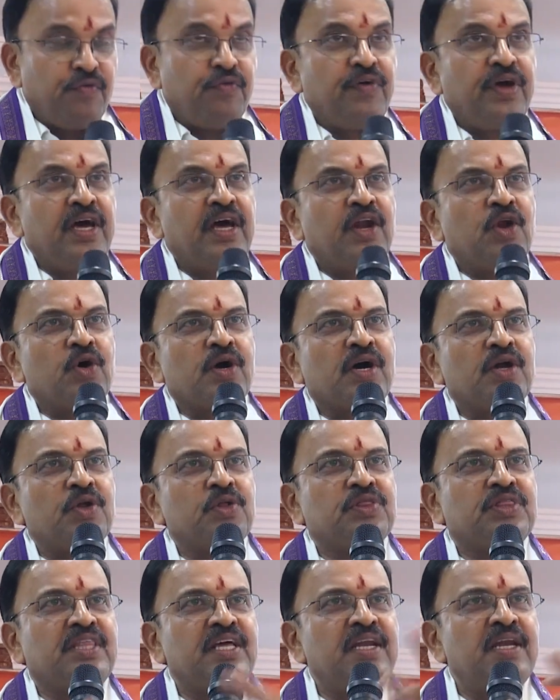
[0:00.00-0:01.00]

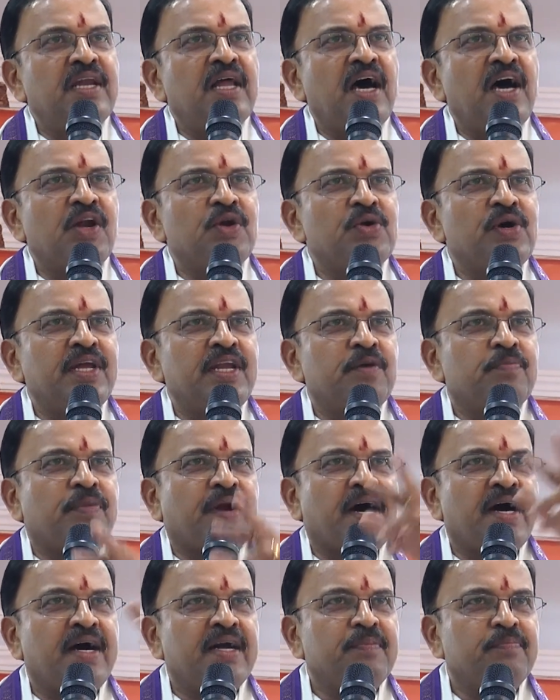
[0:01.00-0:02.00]
వేరొకరు తిన్నారు అని
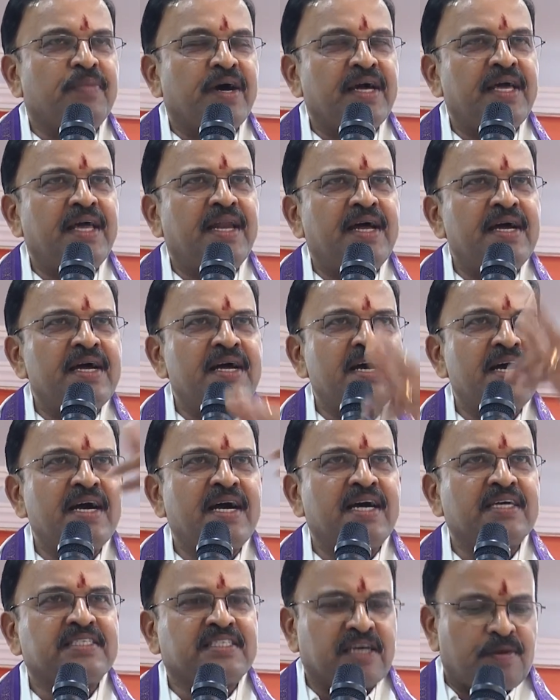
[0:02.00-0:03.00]

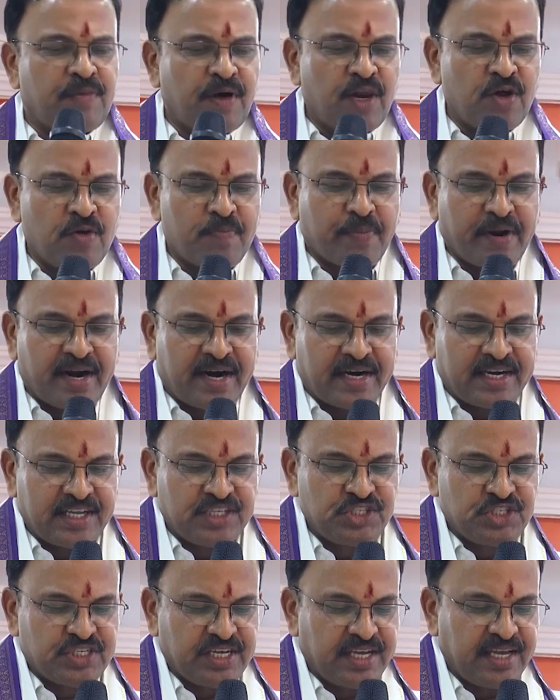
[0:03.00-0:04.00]
బహిరంగంగా సభలో
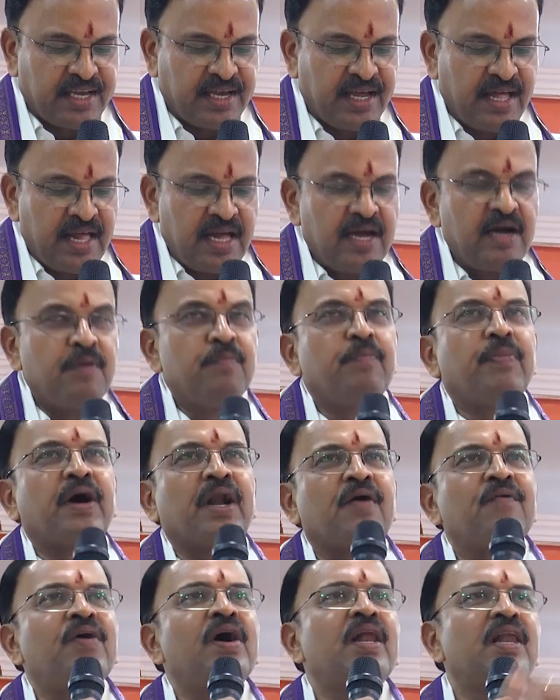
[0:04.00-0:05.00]
ప్రకటించి
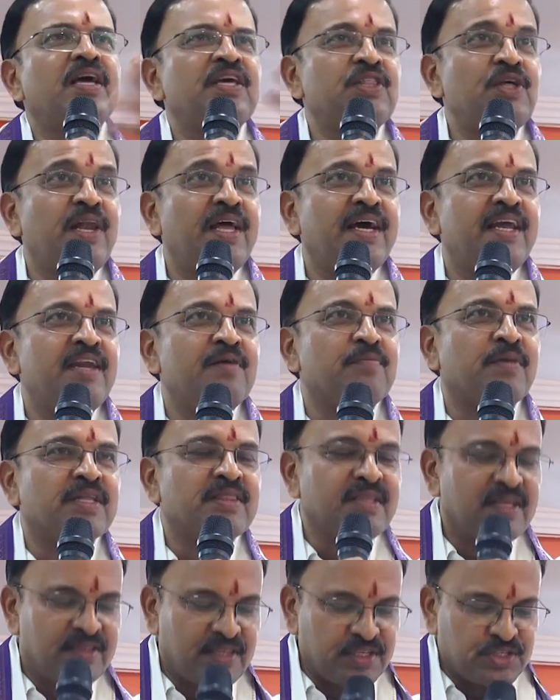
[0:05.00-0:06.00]
పర్వాలేదులే అని
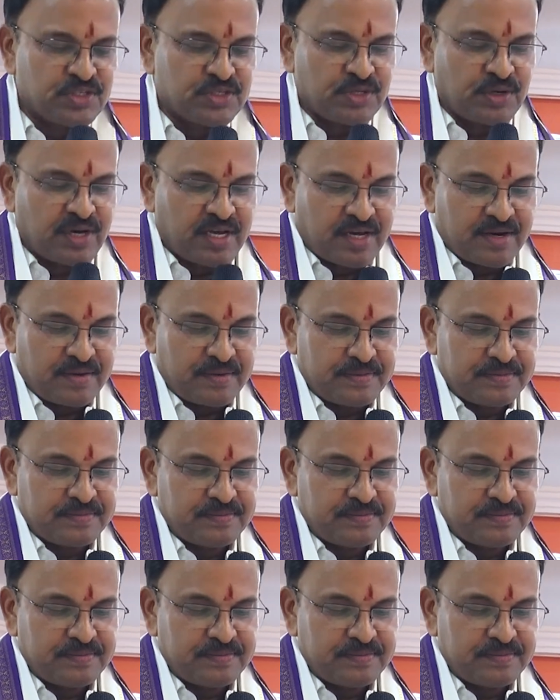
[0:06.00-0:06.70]
మద్దతిస్తున్నారు